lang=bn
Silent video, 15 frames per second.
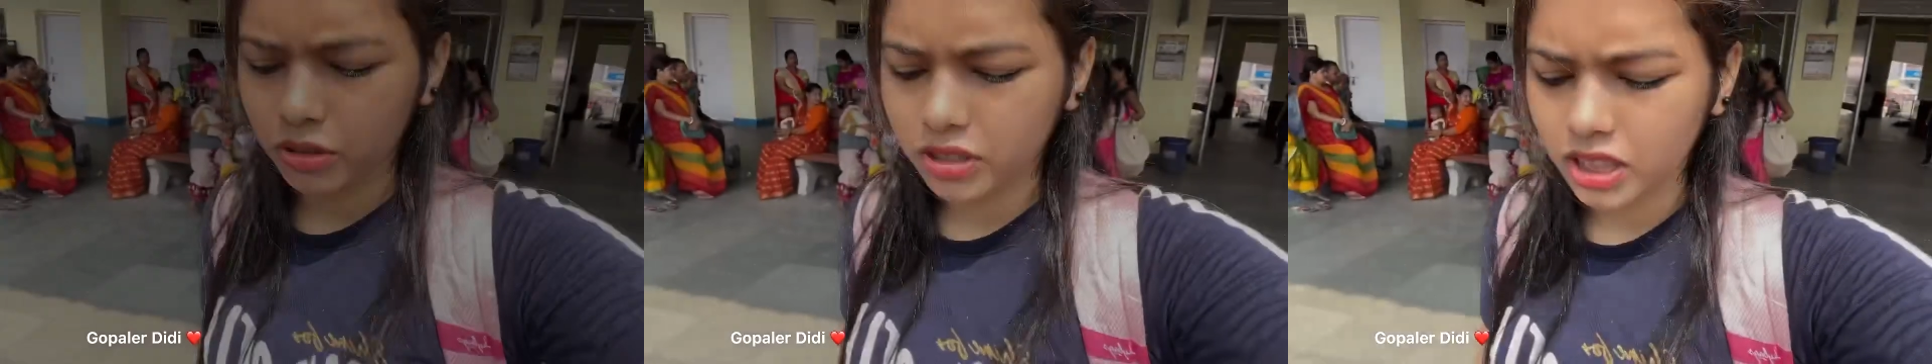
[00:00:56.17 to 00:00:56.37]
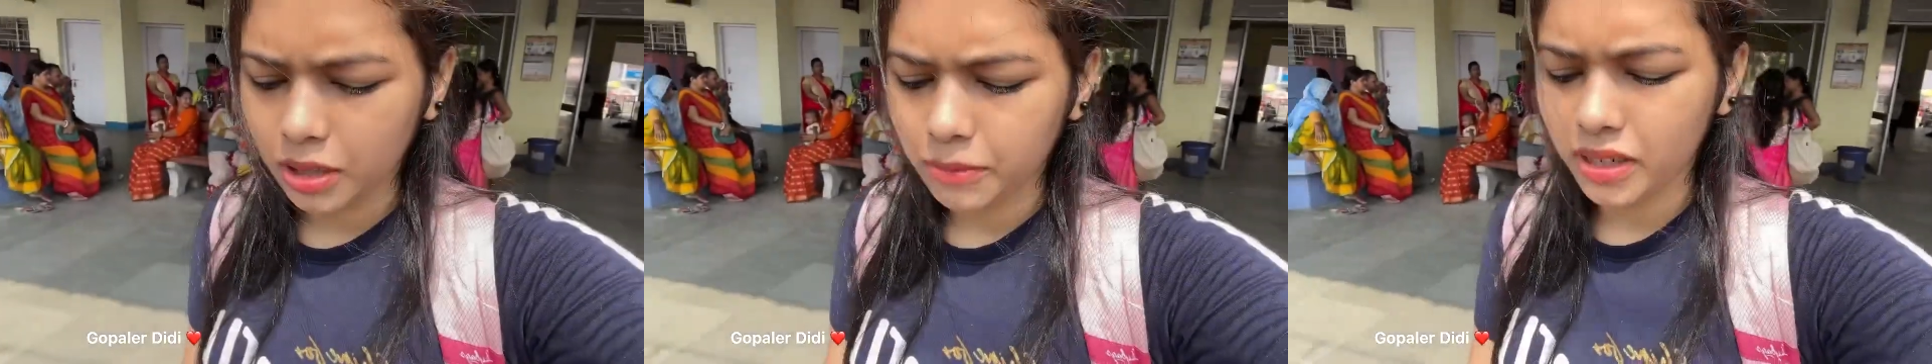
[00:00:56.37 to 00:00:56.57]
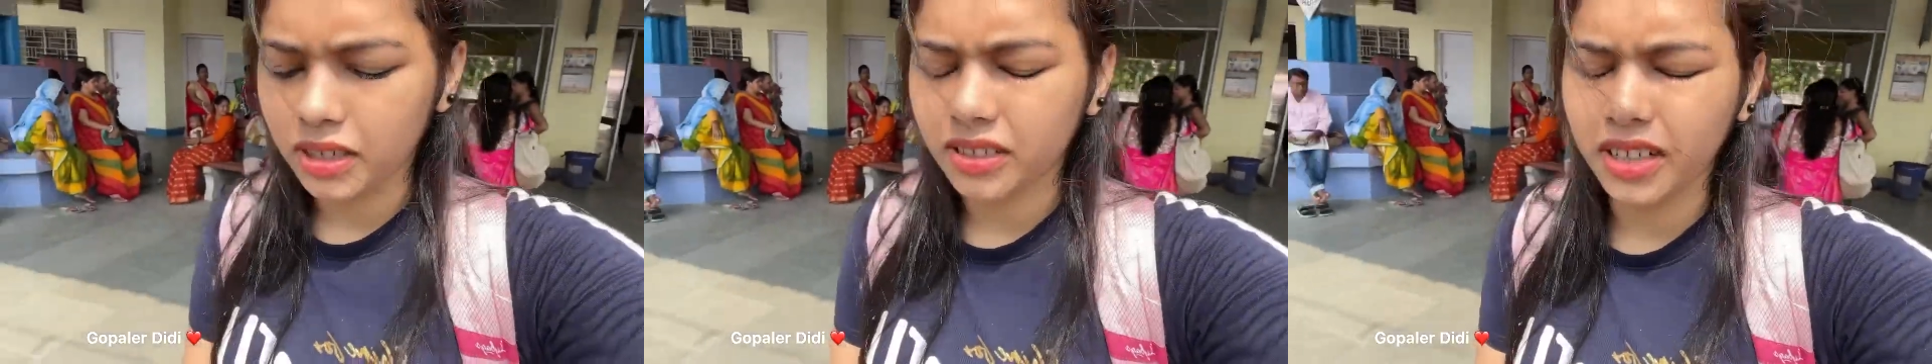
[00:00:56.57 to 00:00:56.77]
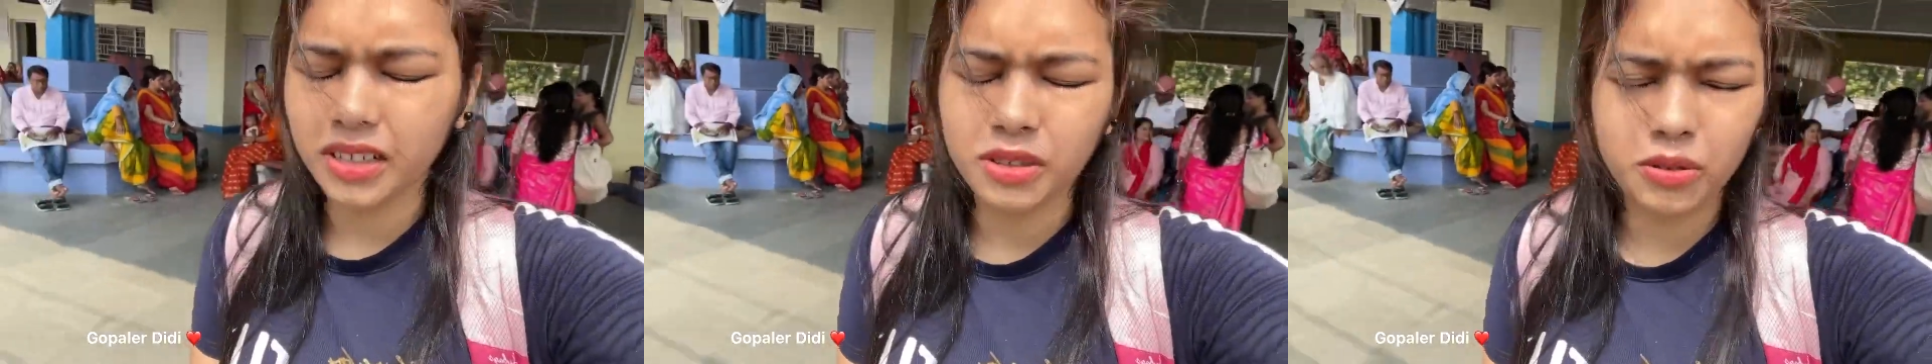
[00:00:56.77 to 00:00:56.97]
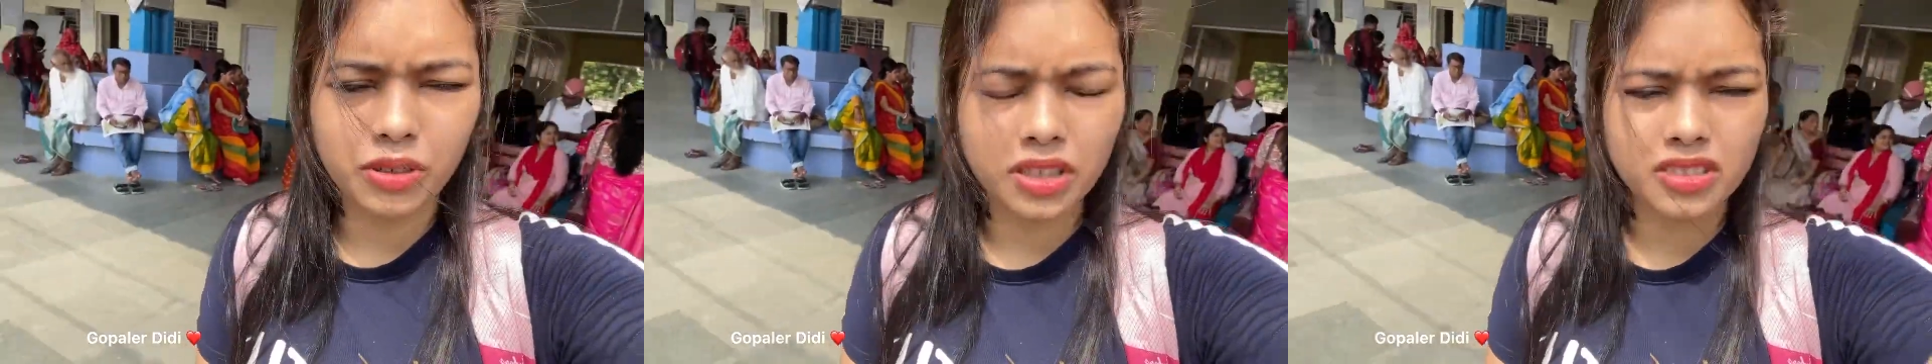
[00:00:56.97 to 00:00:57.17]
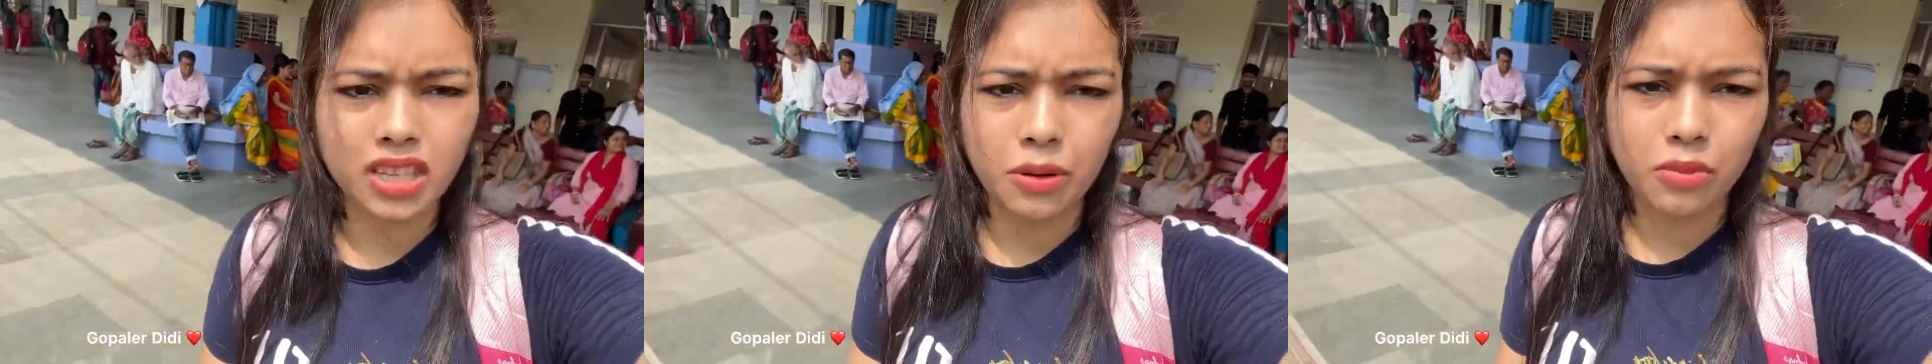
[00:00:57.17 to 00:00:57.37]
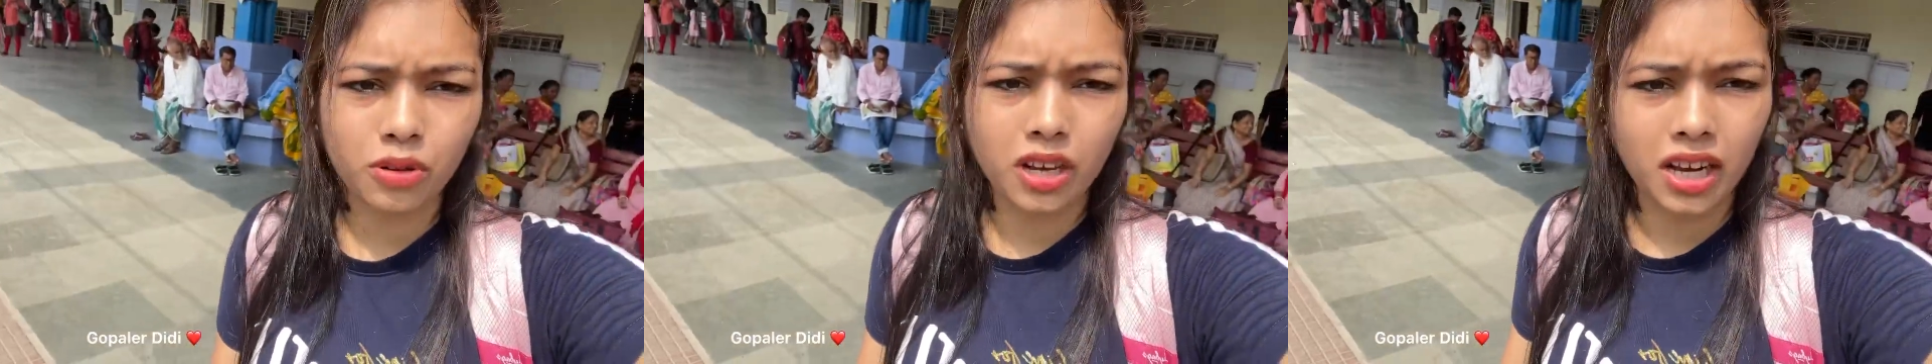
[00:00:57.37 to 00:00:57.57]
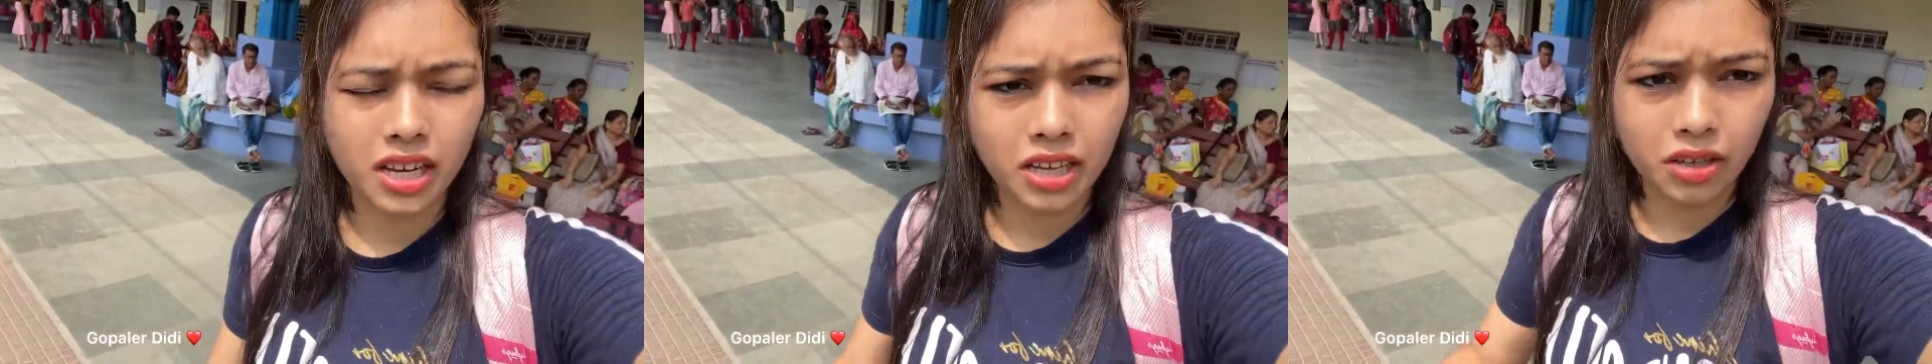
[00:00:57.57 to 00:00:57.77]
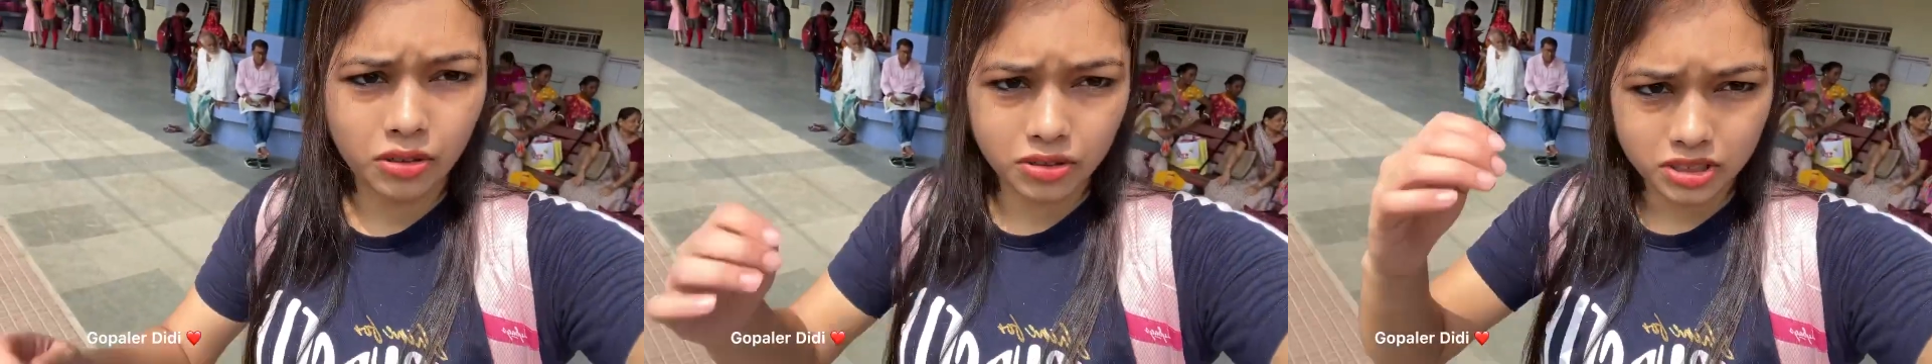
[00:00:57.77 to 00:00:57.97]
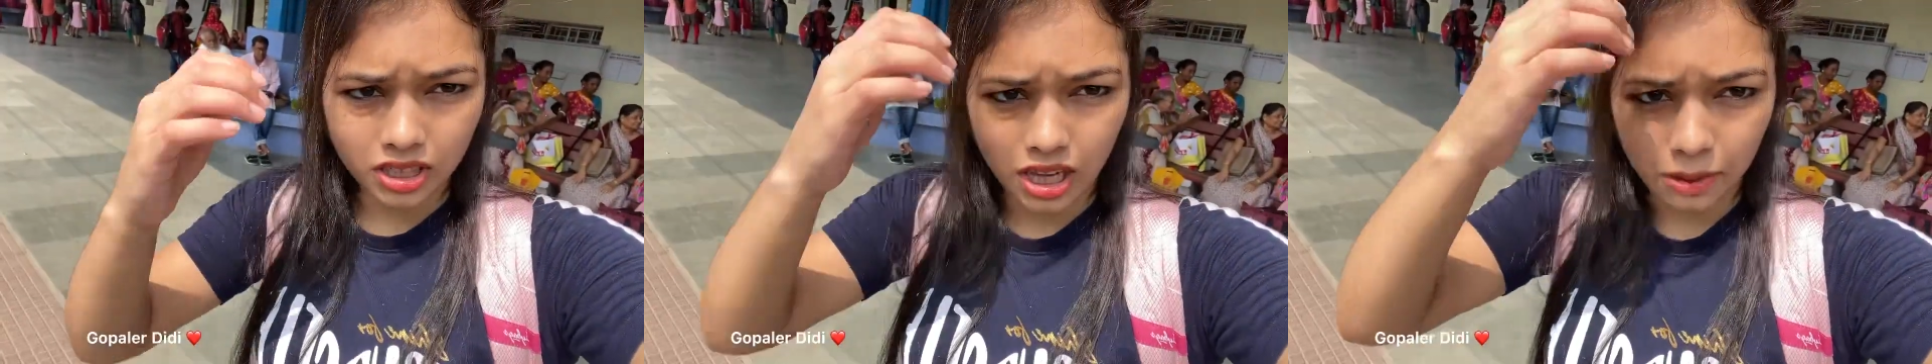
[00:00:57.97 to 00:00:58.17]
হচ্ছে আমরা ট্রেন ধরে যাব
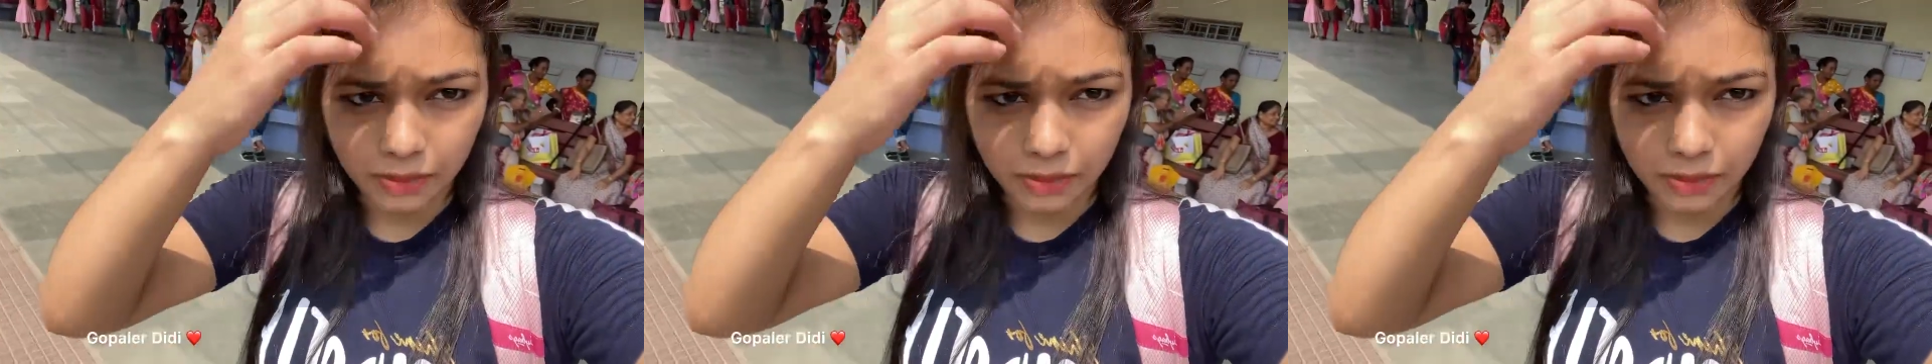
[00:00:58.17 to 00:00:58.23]
কালিয়াগঞ্জে